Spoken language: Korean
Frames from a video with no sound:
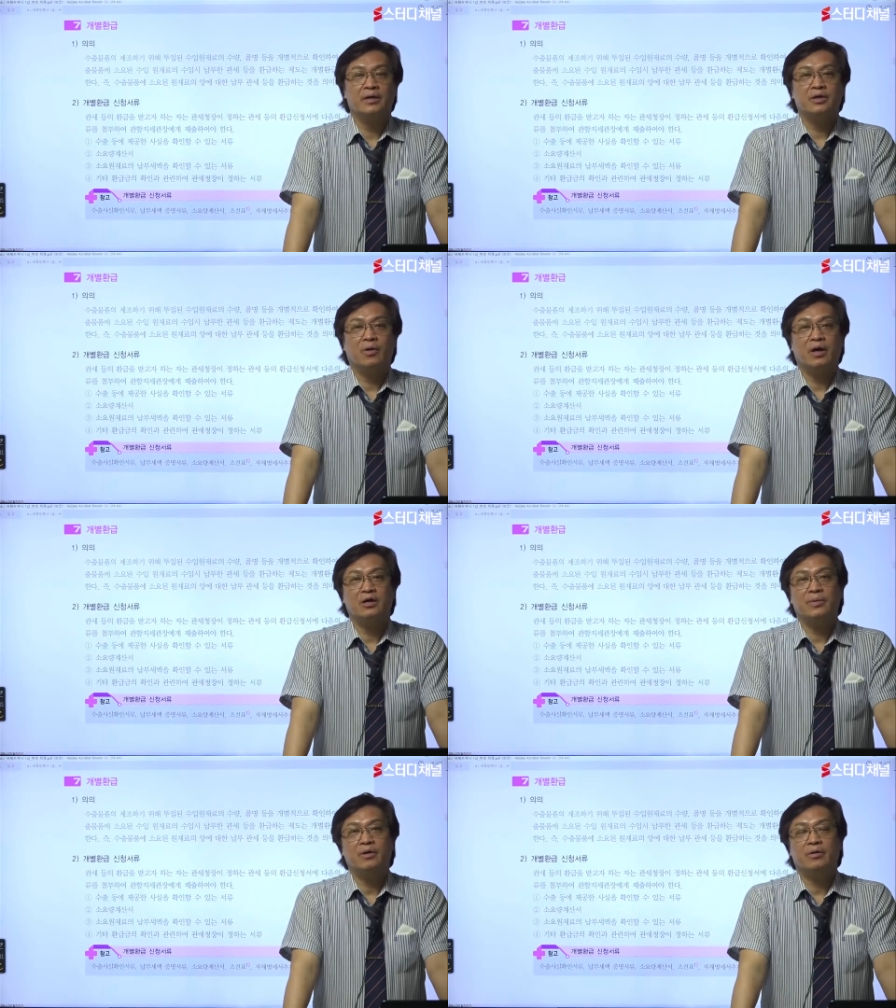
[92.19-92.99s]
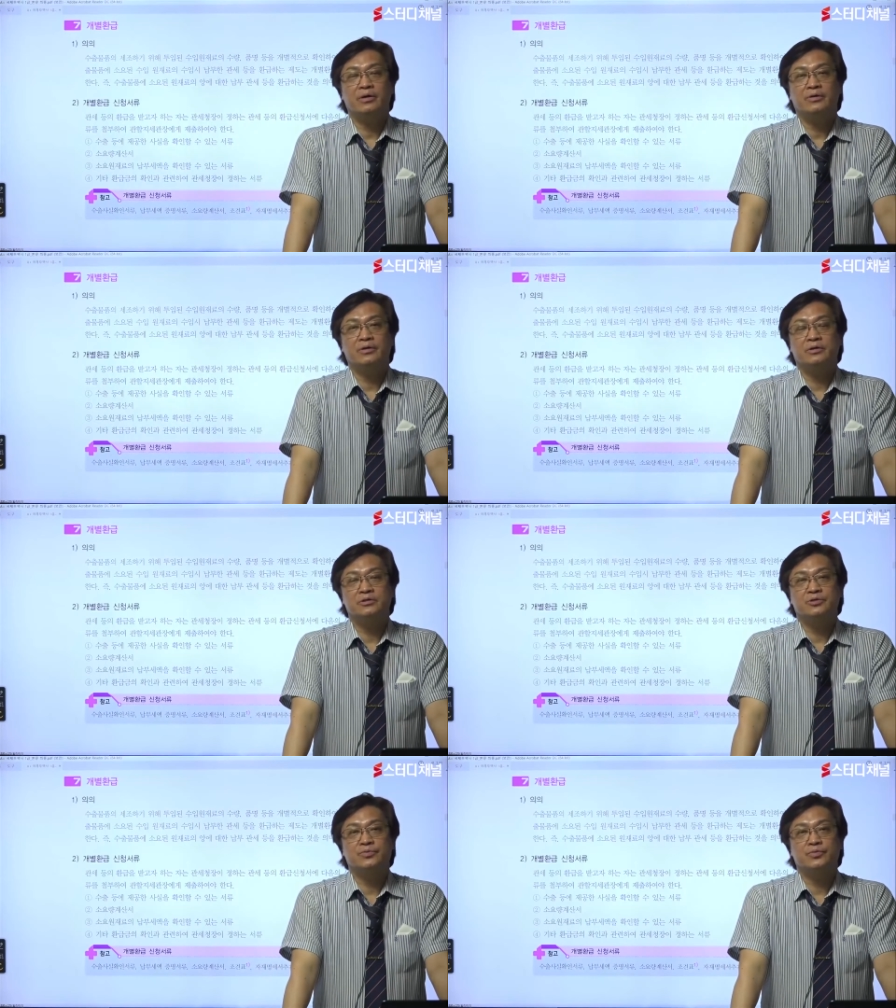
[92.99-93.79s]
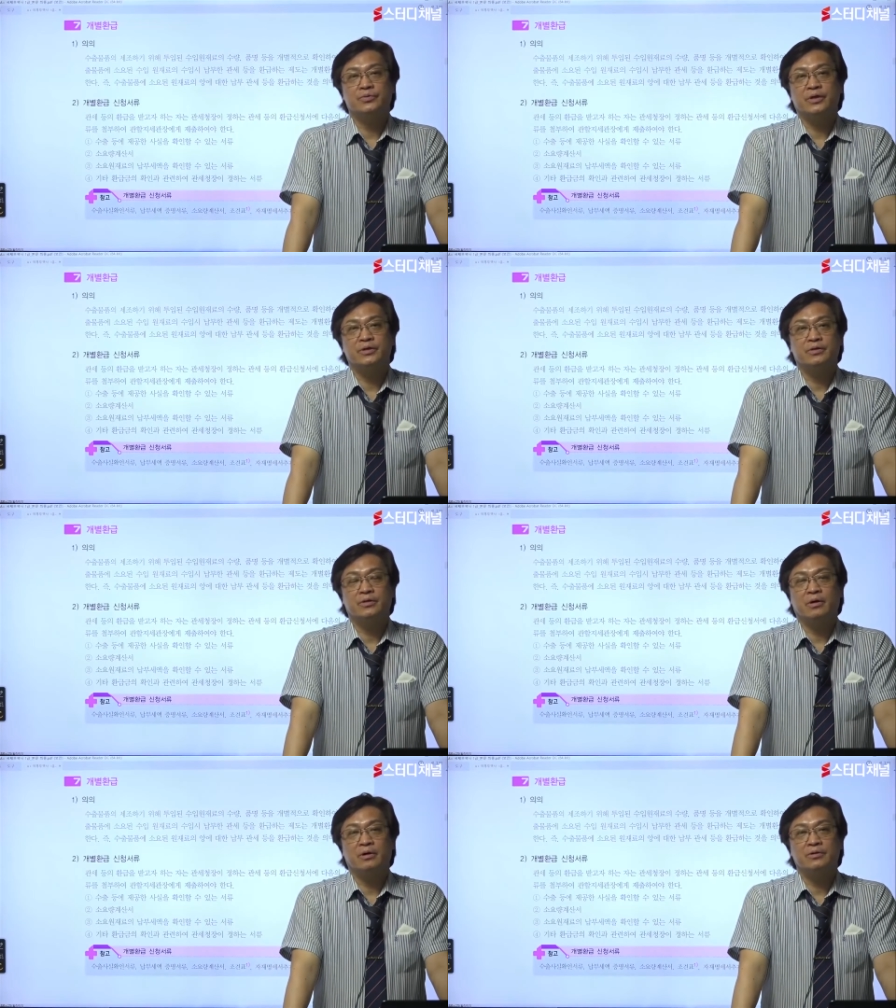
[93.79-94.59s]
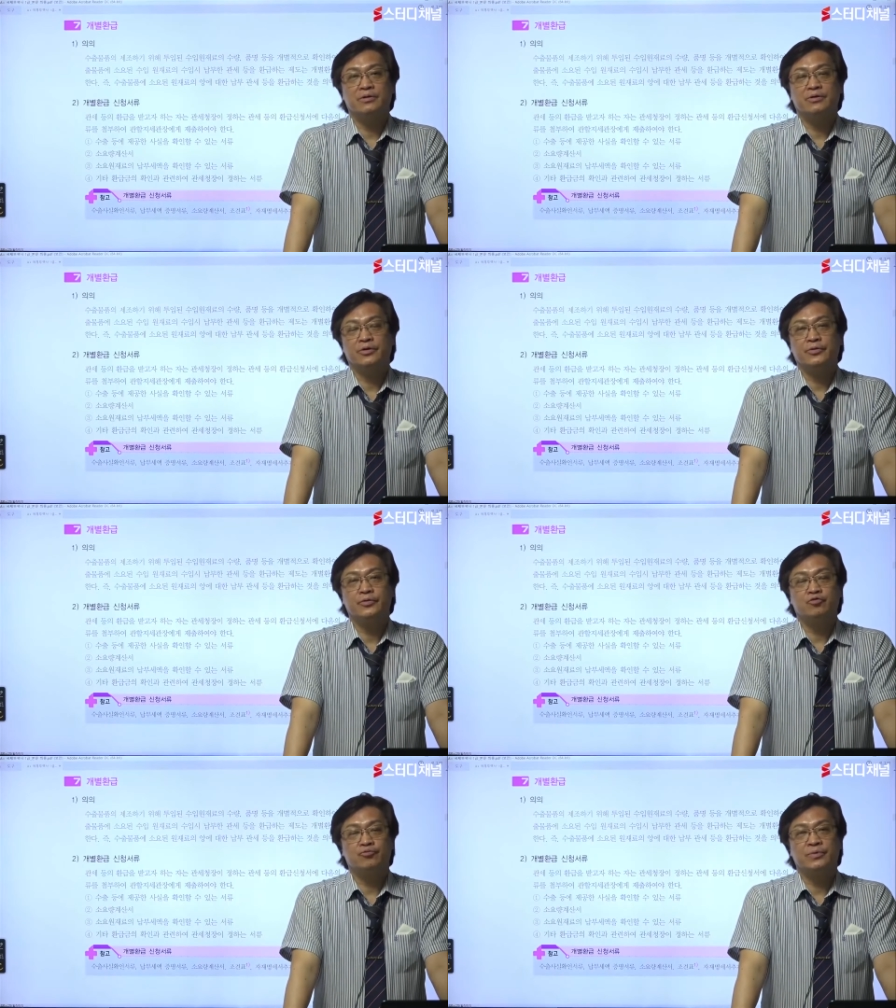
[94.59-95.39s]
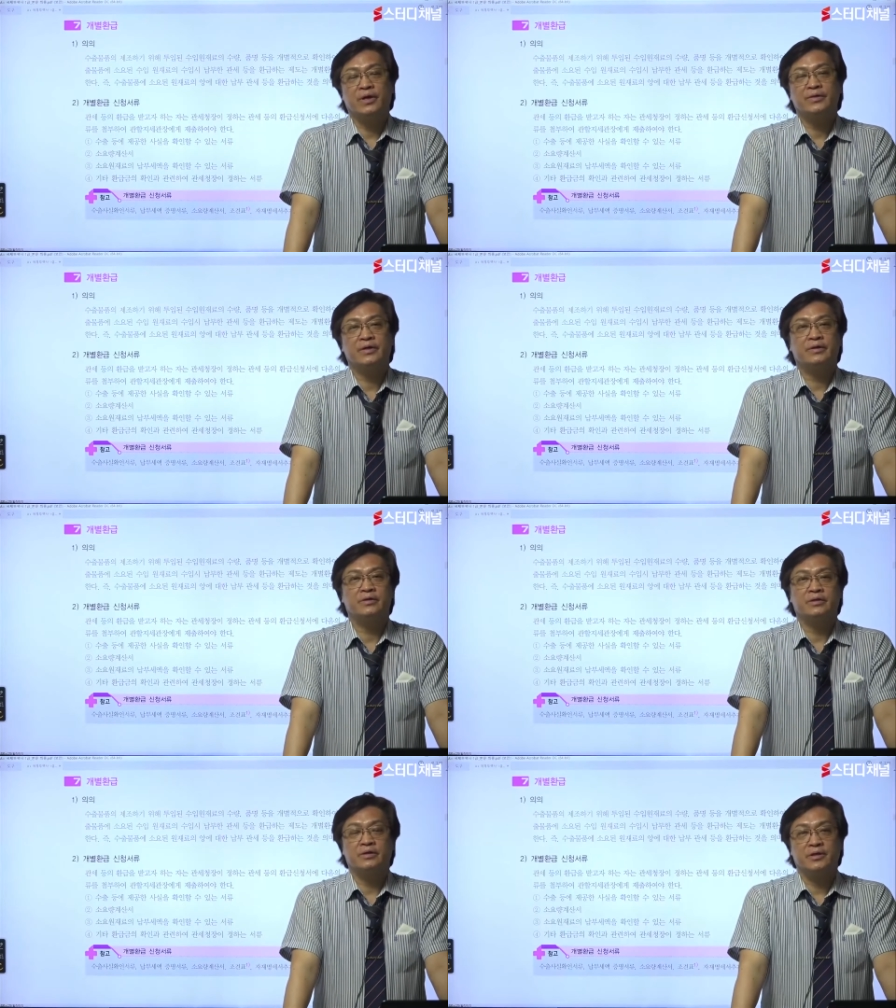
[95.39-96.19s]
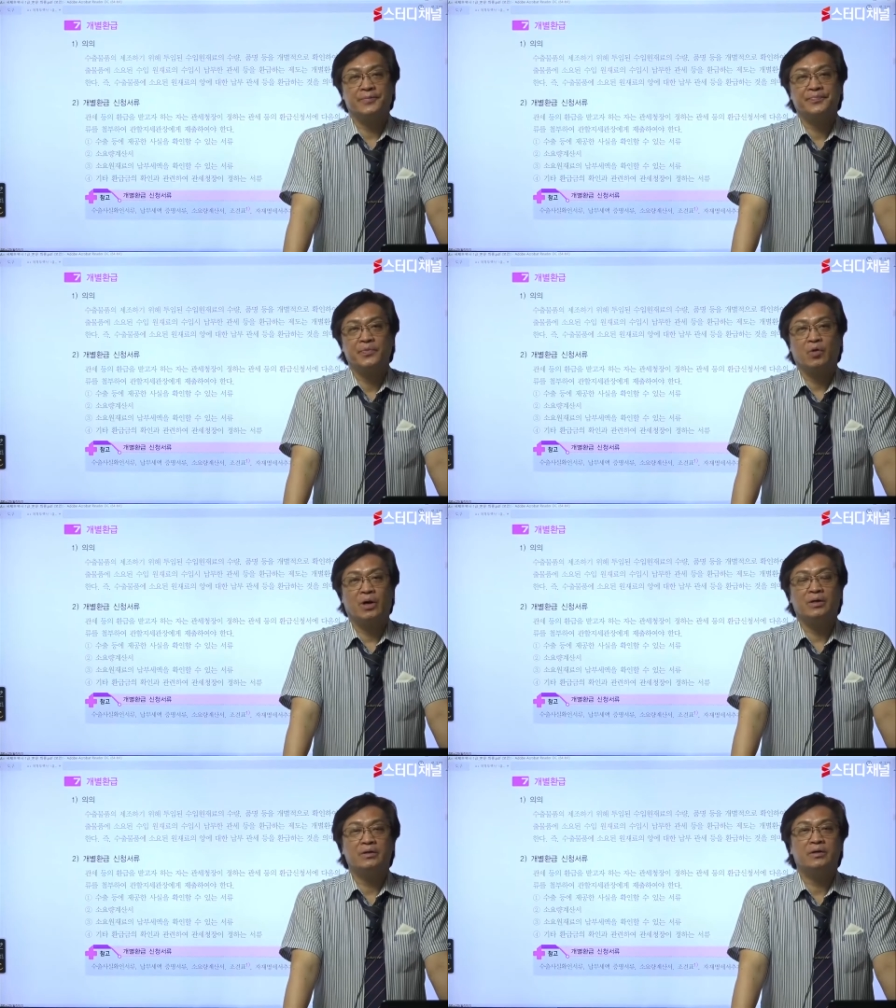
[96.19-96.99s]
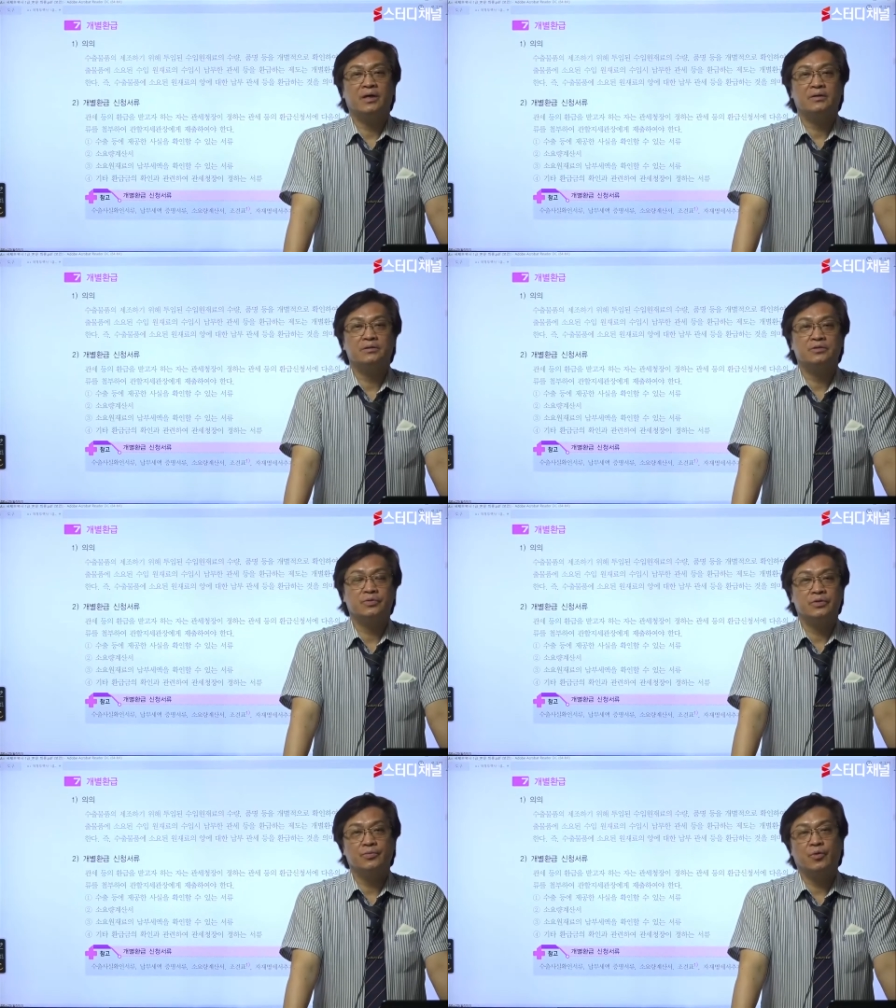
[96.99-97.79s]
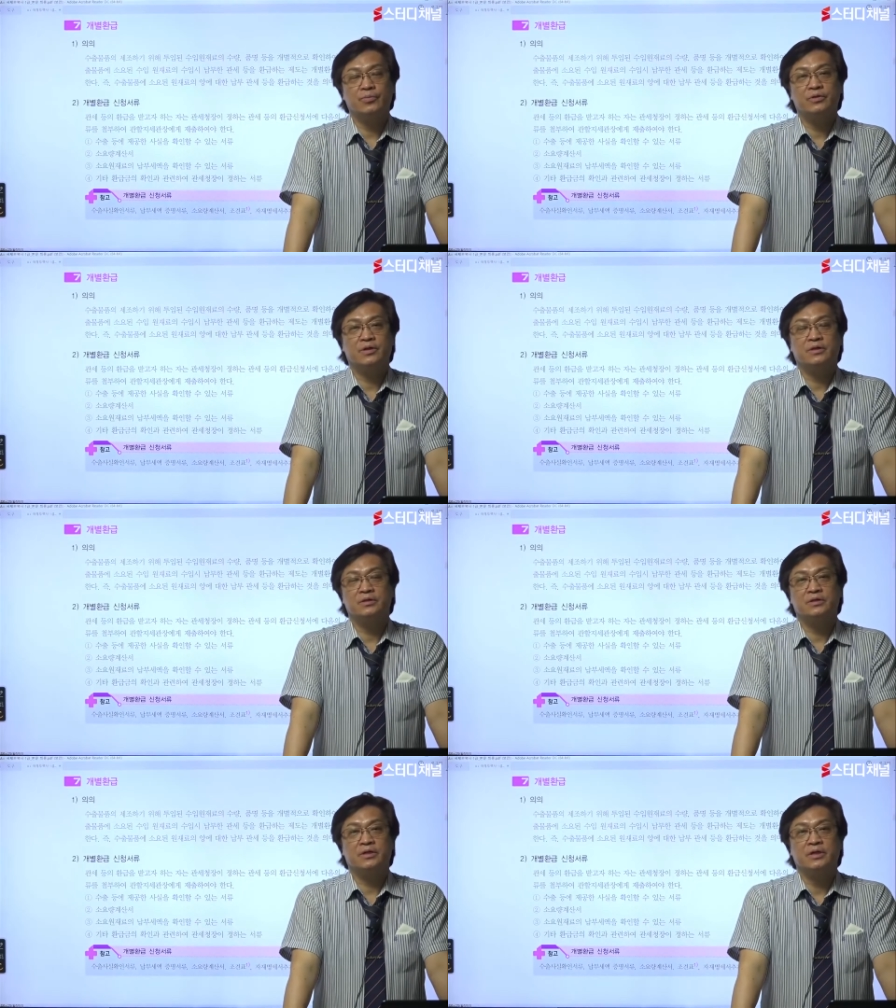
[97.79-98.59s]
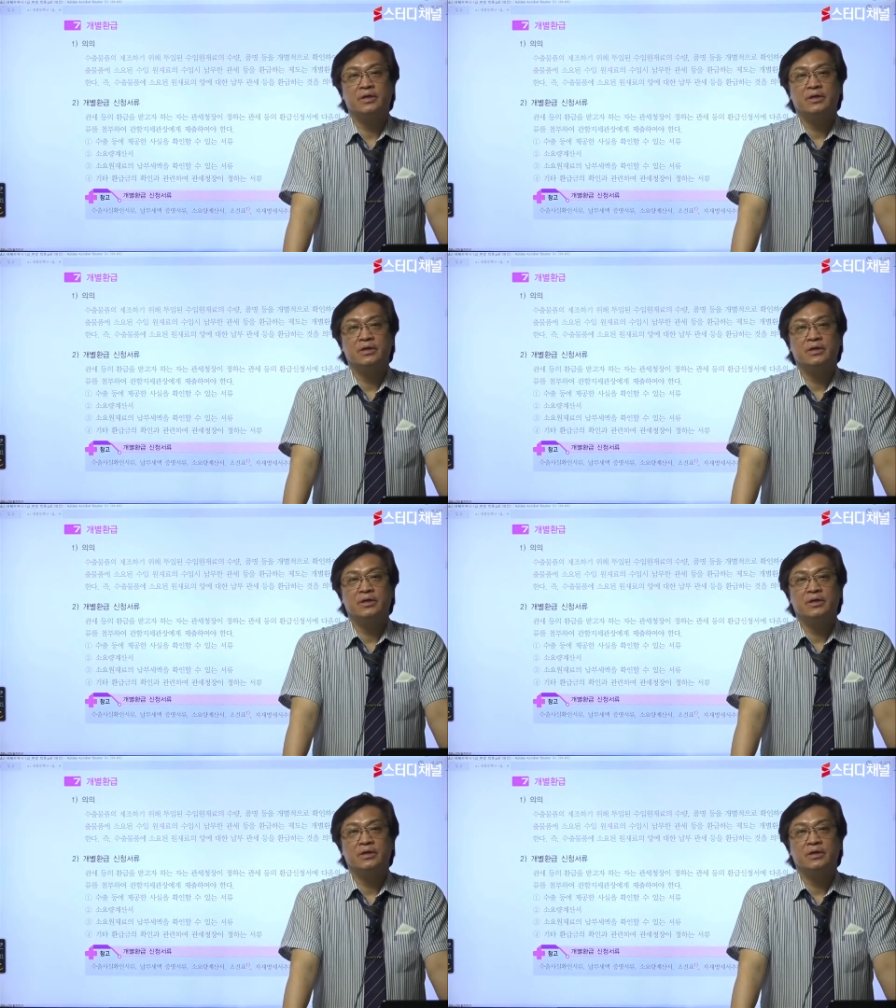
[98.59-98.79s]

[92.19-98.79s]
이 환급하고 관련되어진 부분에 있어서 어떤 서류를 준비한다라든지 관리를 하는 직원을 뽑는다든지